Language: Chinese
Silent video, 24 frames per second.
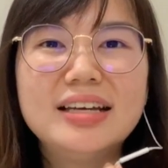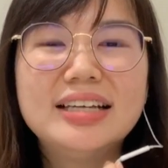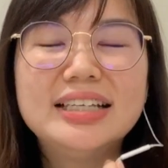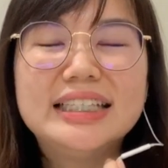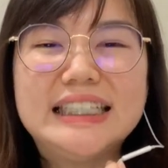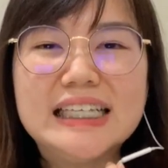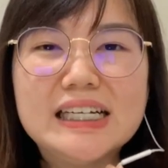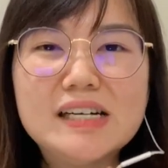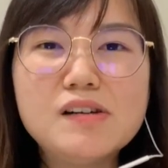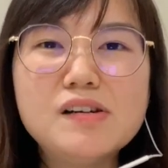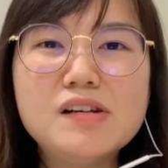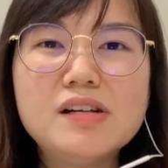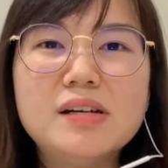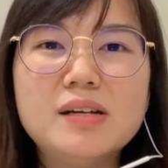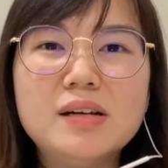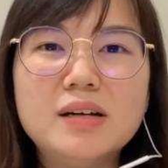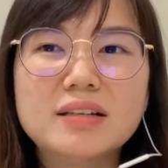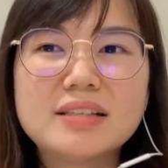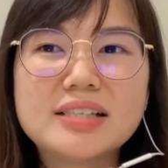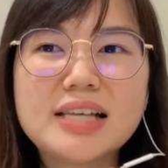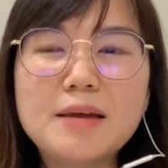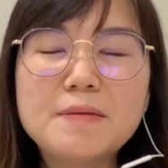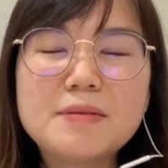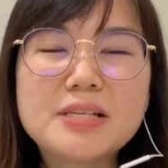样。
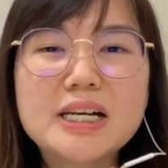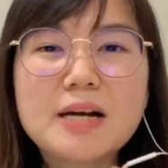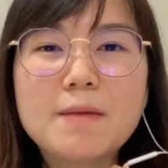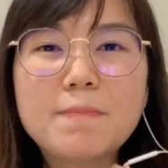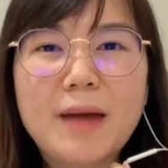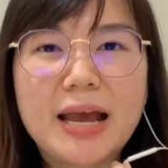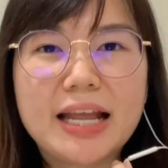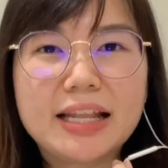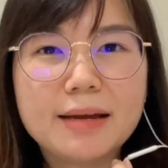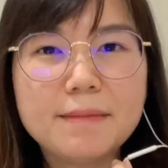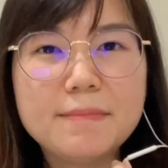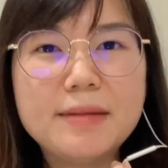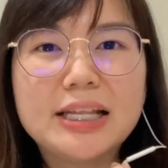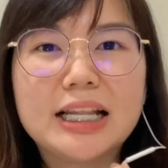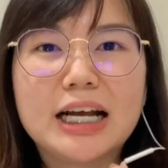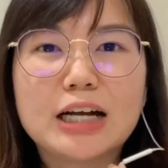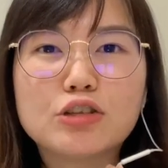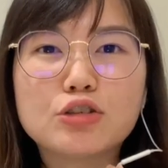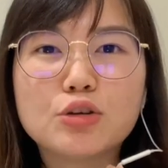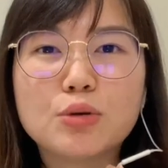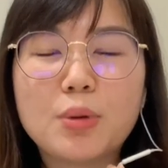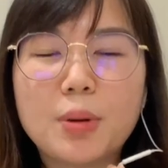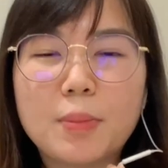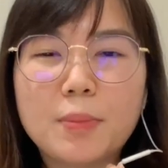在这个 pandemic 当
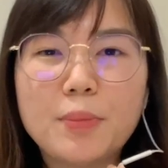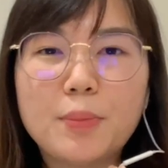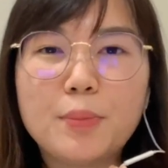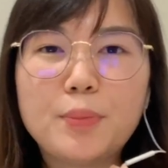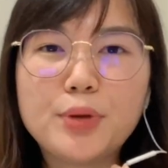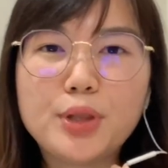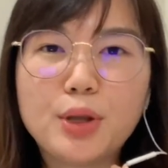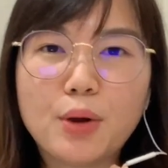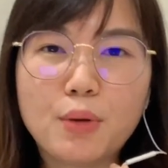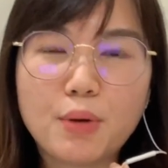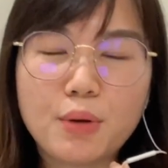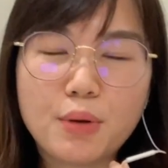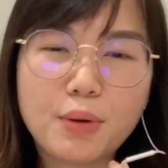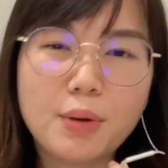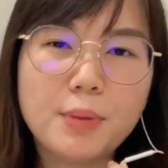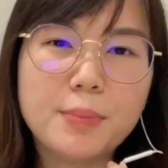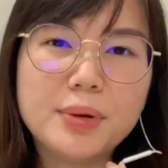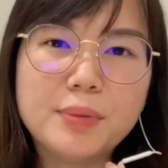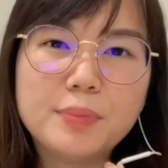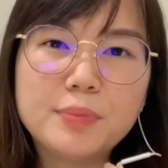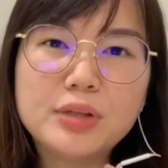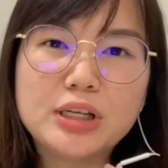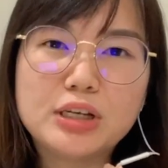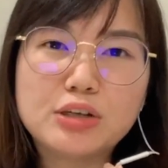中，我们不能我
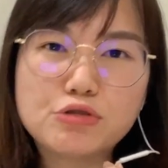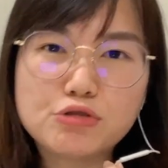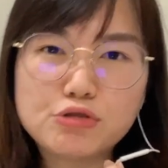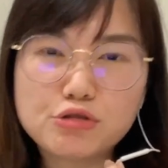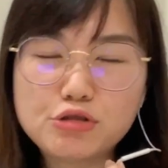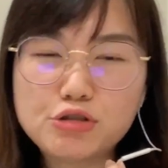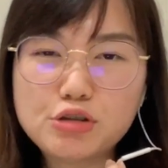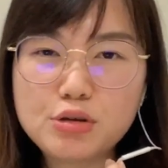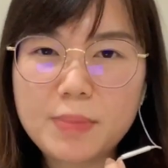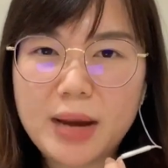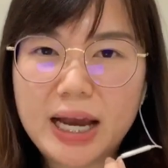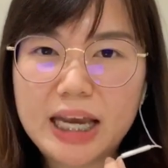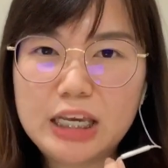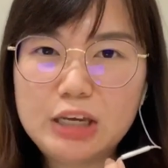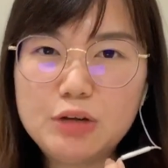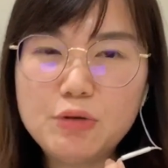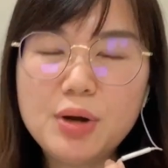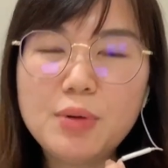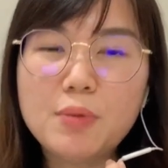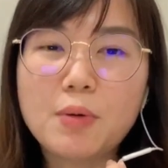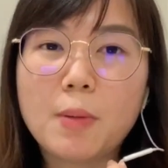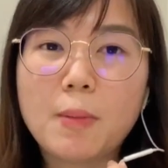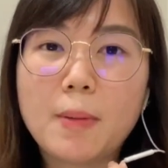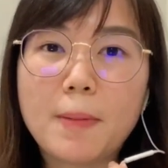们不能出去嘛，因
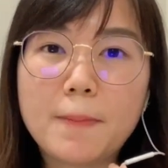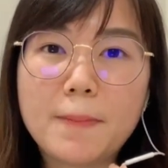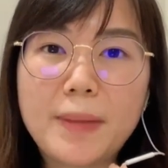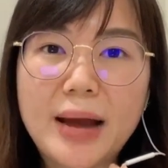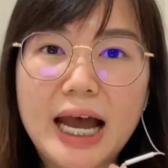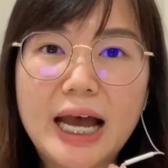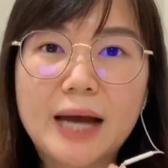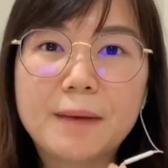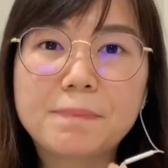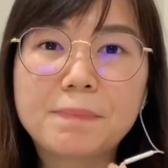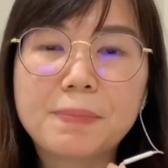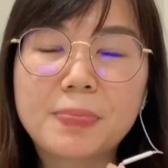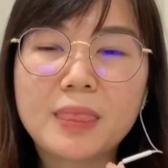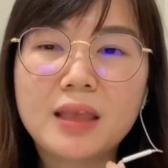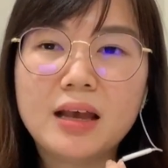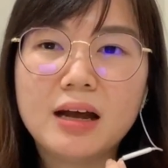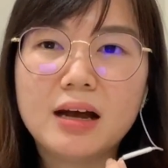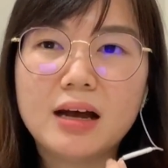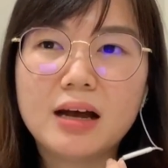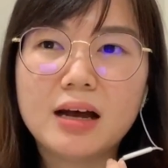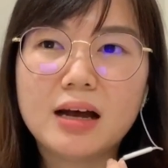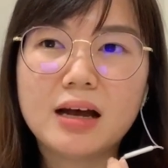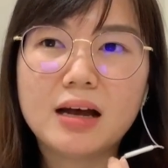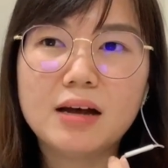为我们怕
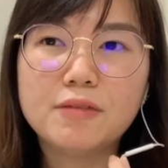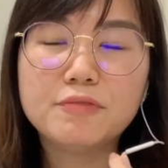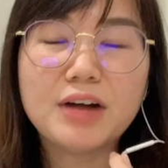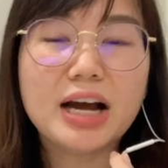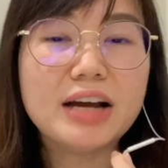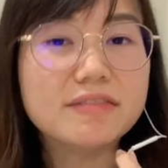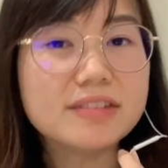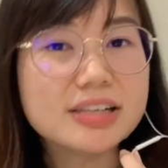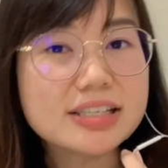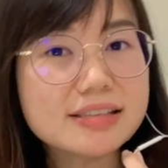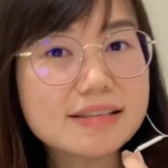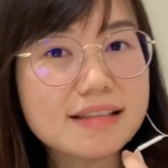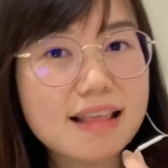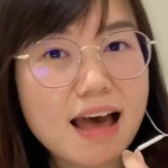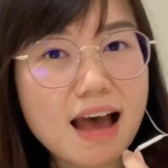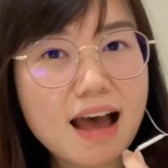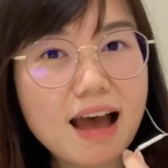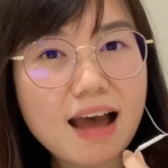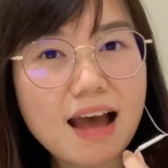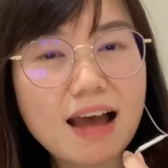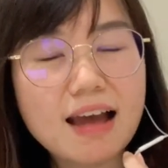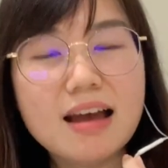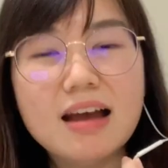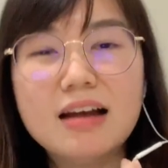呃 virus
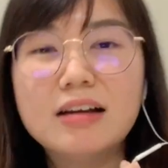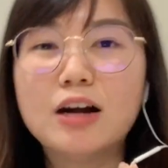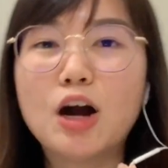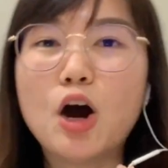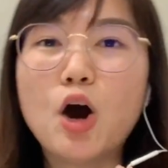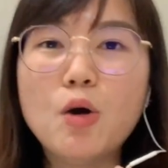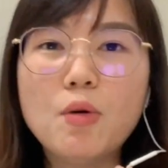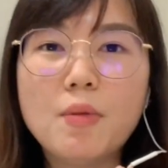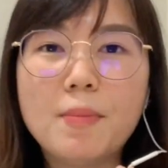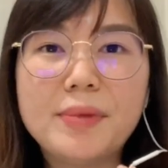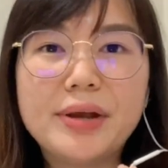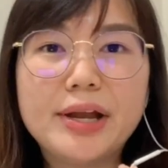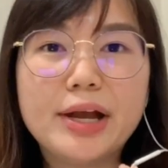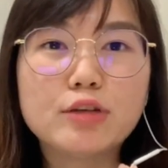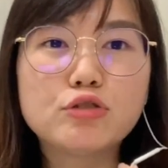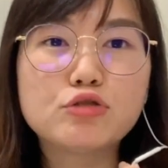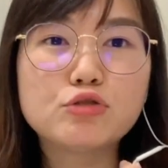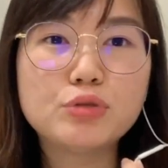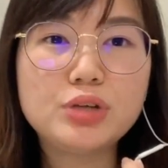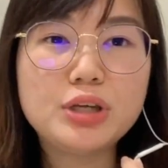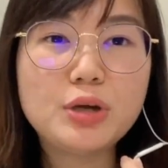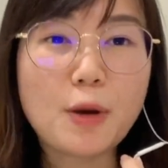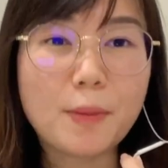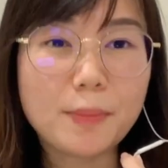啦，然后我们要
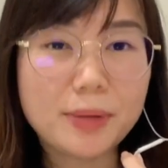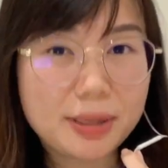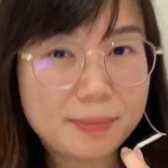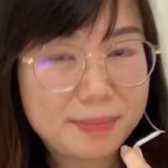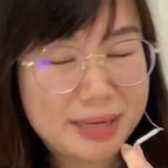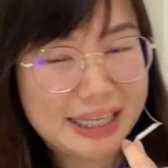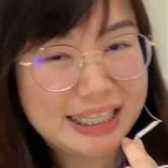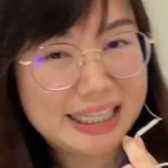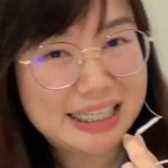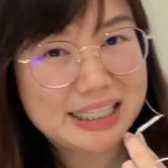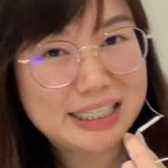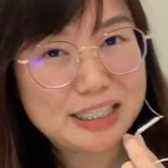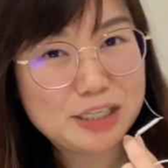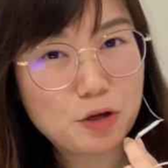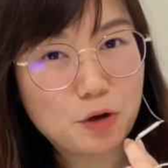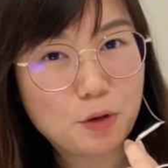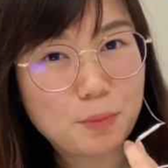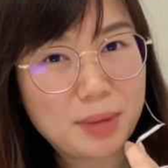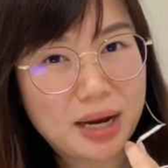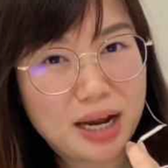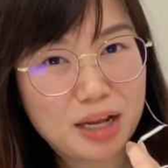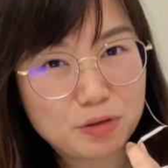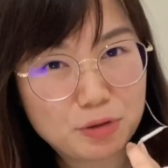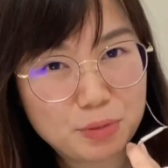注意我们的免疫系统
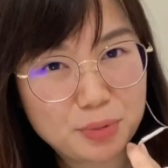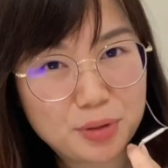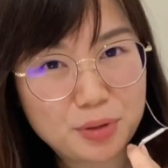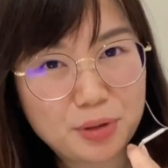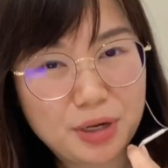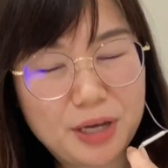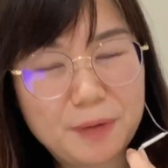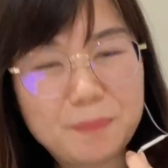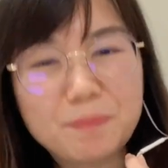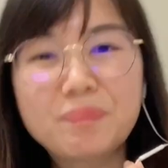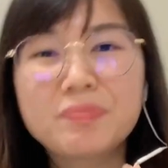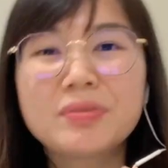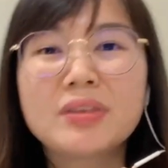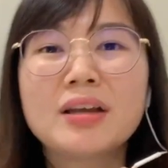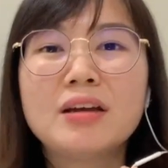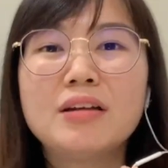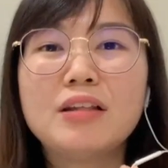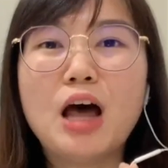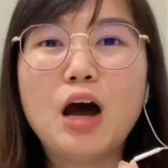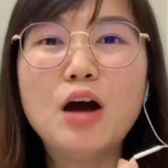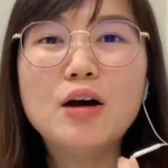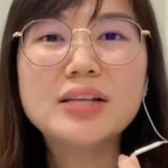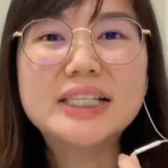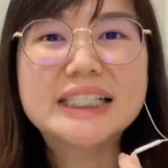嘛，对不对？
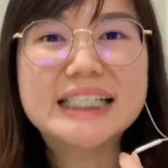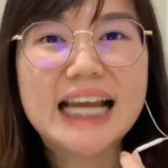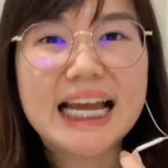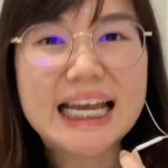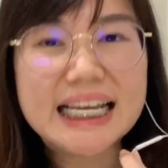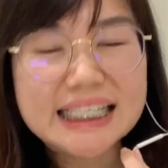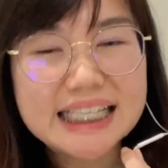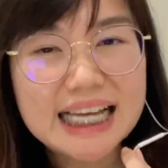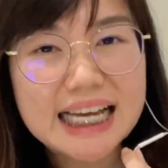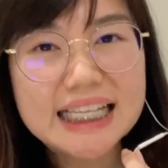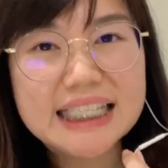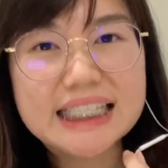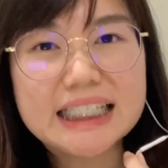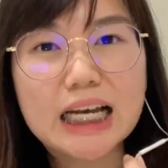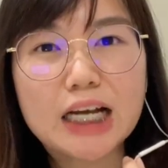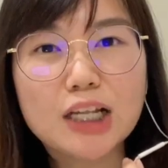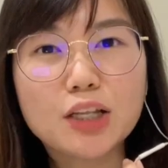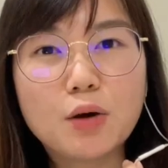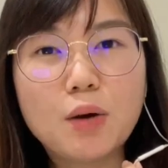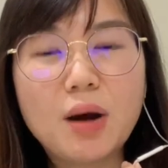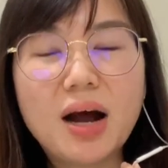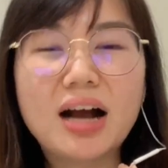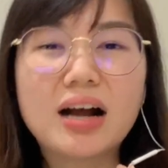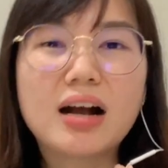然后宅在家
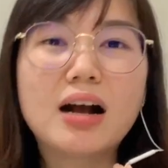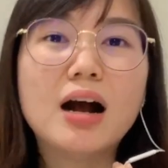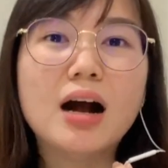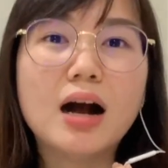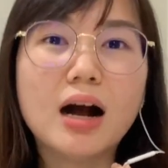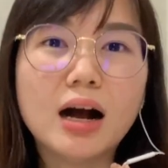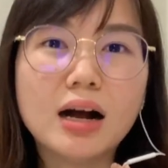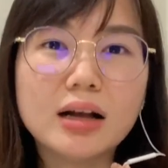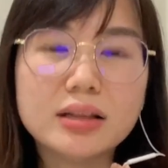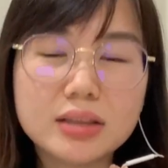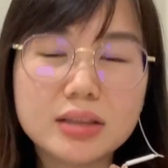的话，可